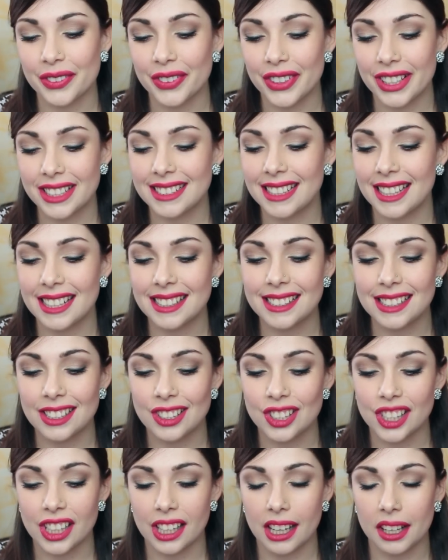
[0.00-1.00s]
devo essere
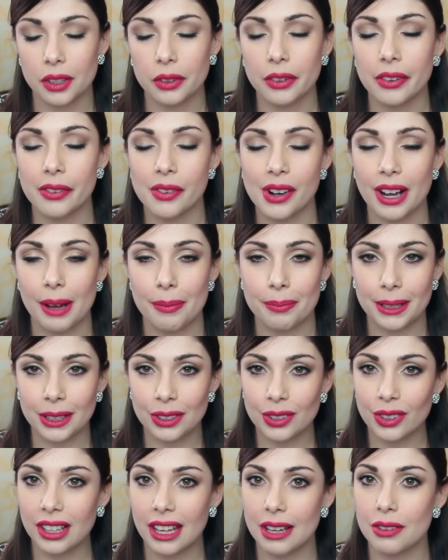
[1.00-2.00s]
sincera io avevo
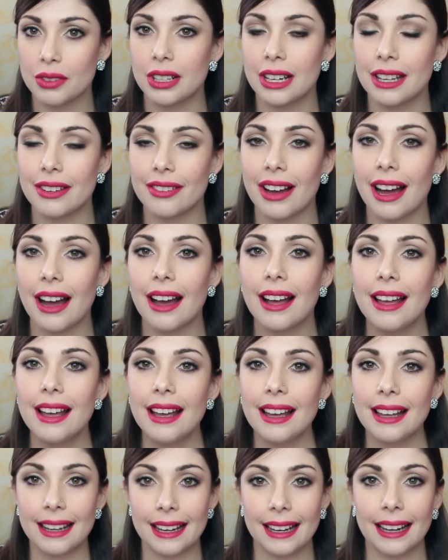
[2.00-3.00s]
capito che voleva
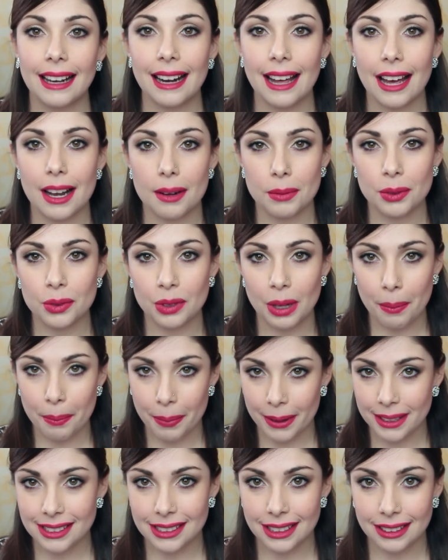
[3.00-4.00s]
regalarmi
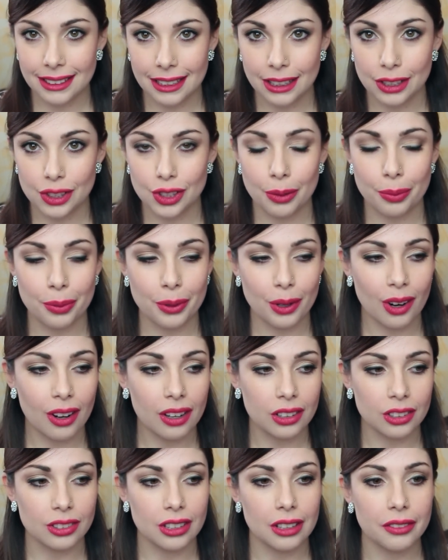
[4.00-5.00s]
un'impastatrice
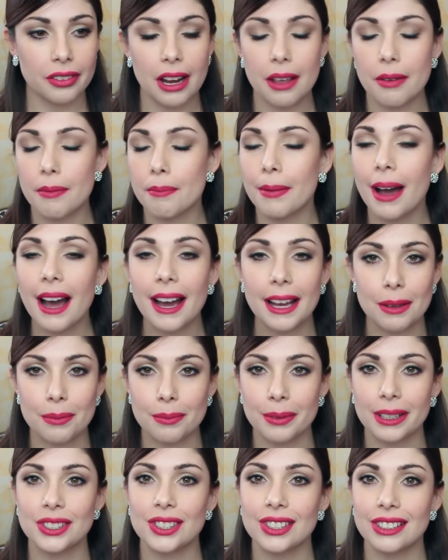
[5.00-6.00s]
però non avrei mai
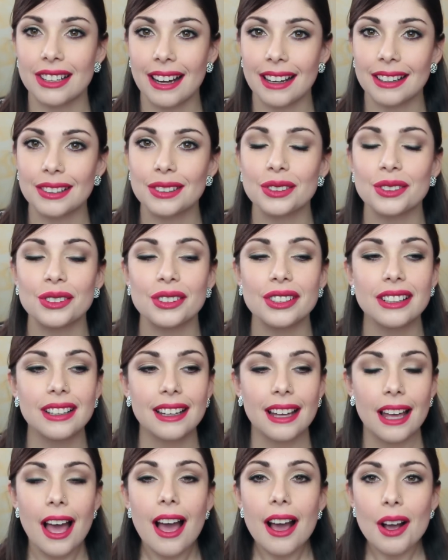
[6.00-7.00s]
immaginato
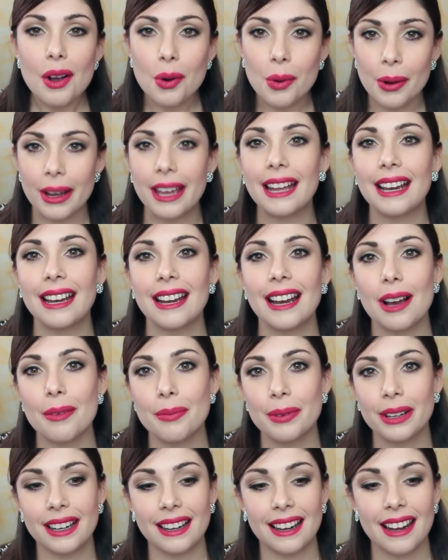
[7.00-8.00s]

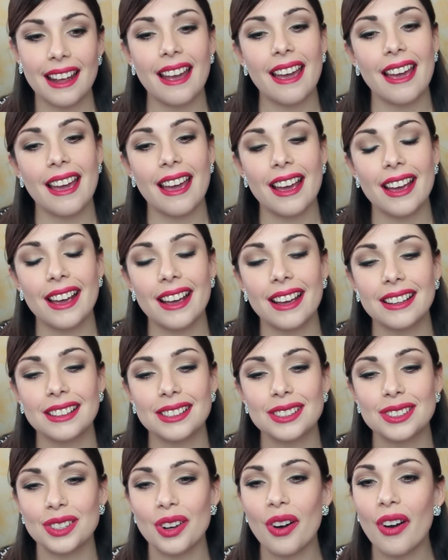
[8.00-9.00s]
quella
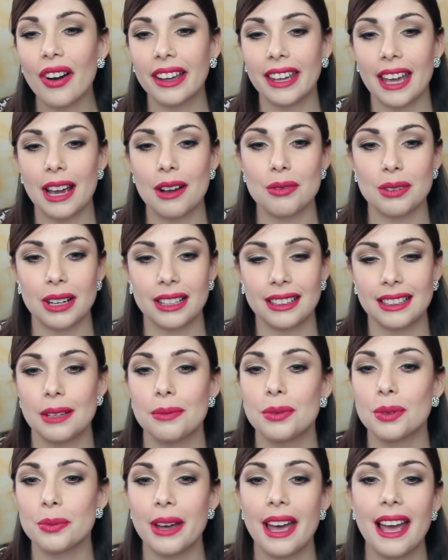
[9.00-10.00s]
perché so che è una
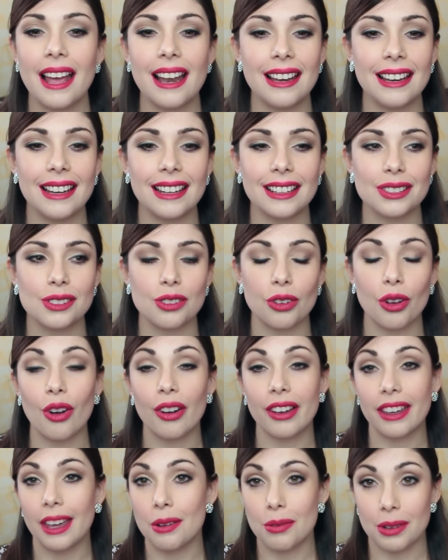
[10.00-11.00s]
delle più belle,
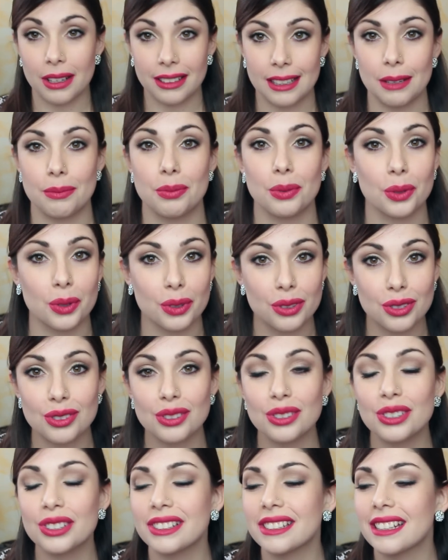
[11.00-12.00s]
so che è una delle più
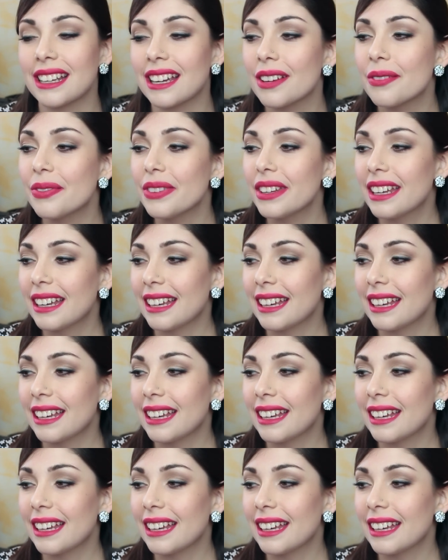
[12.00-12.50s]
costose